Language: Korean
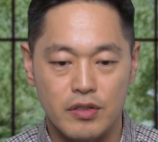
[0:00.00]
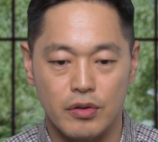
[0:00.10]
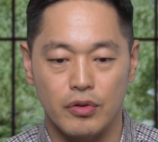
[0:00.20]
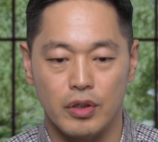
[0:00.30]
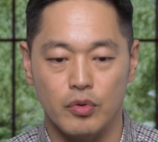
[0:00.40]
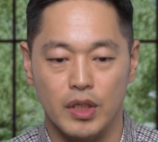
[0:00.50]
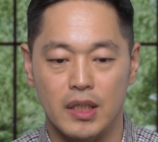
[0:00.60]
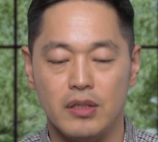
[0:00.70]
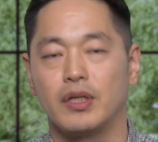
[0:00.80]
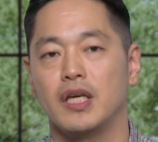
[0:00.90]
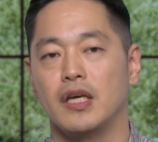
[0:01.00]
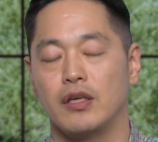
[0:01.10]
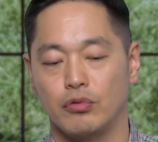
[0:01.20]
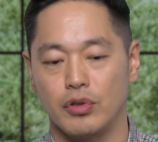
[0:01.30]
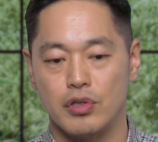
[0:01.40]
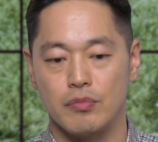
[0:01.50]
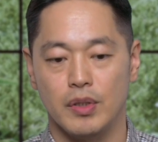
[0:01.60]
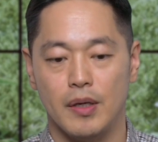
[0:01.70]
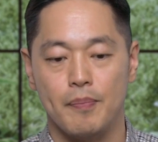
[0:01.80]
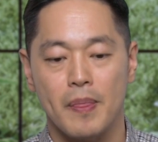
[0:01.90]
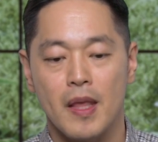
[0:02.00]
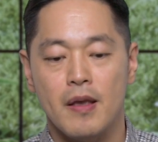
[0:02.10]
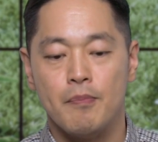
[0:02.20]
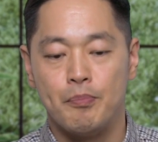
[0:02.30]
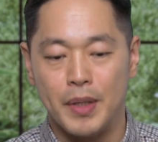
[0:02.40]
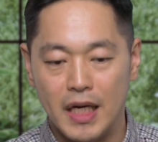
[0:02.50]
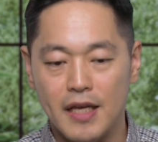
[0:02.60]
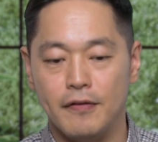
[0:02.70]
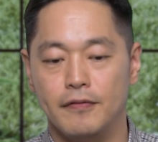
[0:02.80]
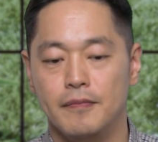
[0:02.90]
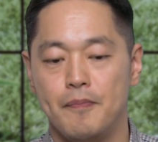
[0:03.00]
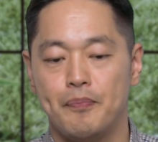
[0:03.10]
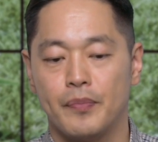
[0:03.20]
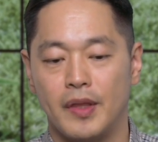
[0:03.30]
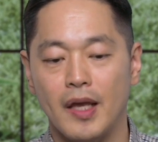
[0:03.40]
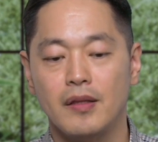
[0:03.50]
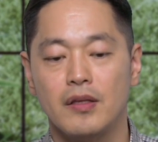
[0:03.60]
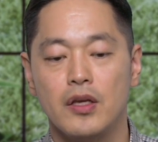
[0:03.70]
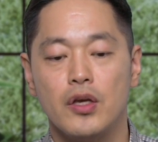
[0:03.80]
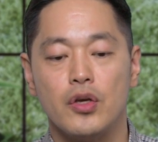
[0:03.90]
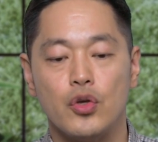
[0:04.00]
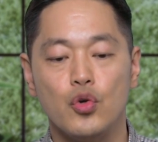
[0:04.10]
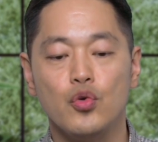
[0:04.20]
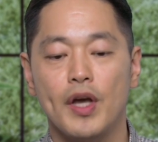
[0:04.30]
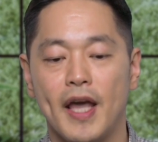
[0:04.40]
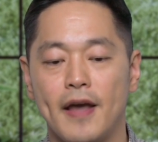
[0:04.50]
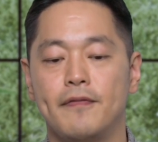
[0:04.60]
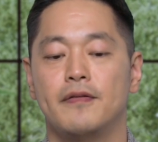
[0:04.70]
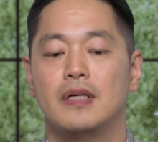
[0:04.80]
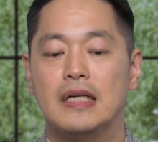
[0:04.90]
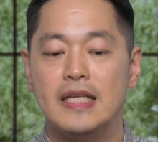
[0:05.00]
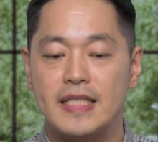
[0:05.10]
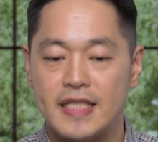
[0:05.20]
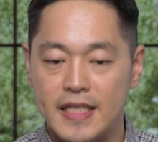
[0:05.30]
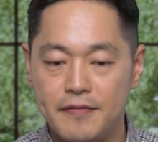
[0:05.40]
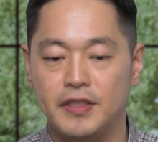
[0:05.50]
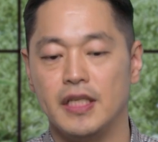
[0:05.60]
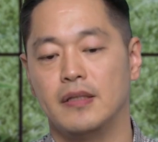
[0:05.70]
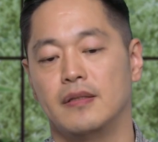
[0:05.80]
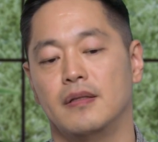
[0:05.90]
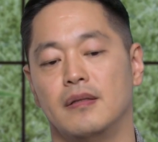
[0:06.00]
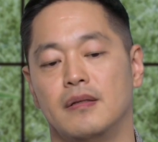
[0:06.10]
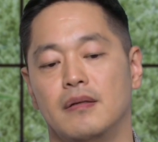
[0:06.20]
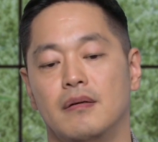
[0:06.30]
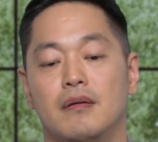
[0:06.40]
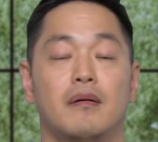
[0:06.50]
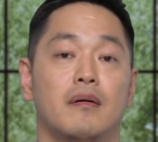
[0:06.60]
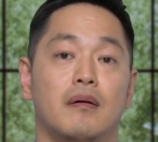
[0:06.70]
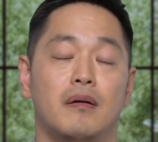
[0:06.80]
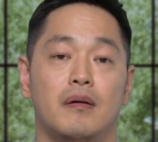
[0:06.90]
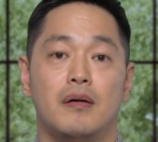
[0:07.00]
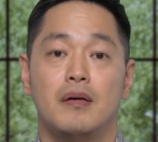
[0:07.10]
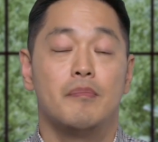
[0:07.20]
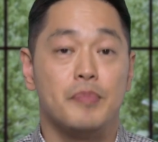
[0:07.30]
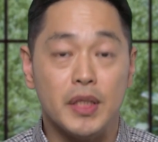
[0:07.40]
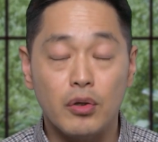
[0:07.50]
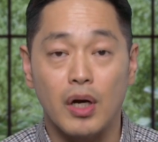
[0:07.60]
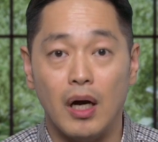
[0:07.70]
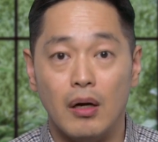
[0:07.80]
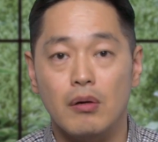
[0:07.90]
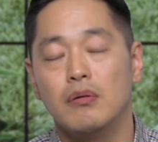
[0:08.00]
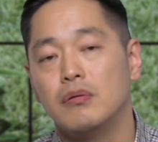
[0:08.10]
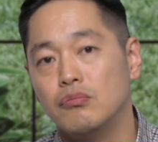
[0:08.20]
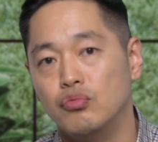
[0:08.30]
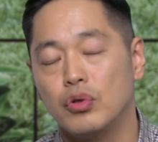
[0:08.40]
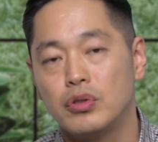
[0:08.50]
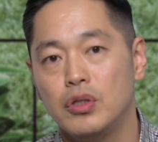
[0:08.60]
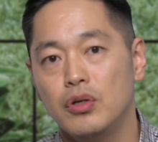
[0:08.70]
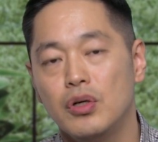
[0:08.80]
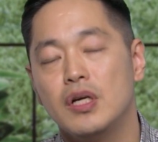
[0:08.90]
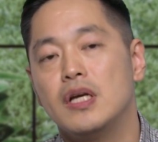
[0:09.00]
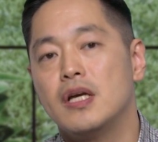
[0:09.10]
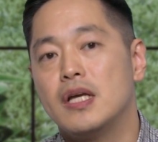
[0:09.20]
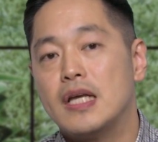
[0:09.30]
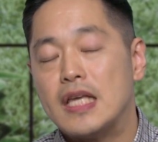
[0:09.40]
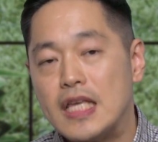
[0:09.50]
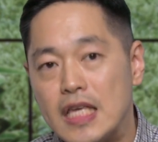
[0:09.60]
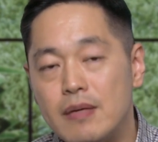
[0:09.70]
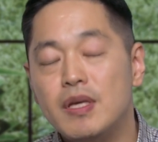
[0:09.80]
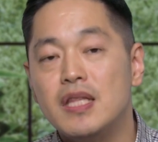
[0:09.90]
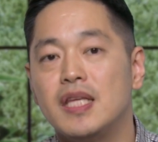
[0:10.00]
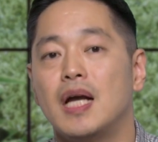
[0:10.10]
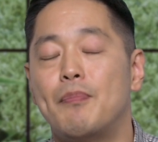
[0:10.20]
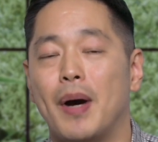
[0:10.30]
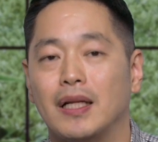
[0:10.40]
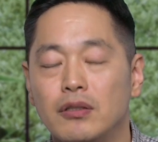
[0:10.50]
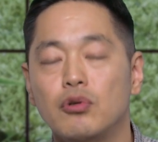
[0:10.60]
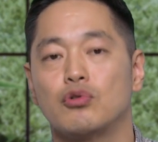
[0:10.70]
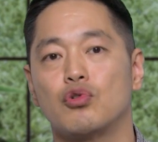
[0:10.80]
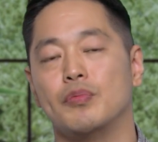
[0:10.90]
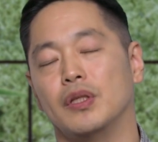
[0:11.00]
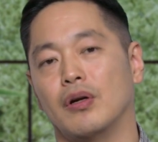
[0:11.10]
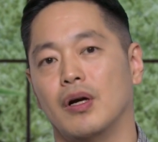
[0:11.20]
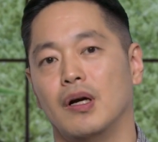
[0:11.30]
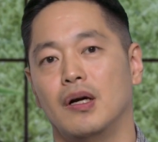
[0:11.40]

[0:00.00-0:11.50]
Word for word: 성경을 보니까 이렇게 기록되어 있습니다. Believe that you have received it. 믿어라. 무엇을요? 이미 네가 받은 것으로 믿어라.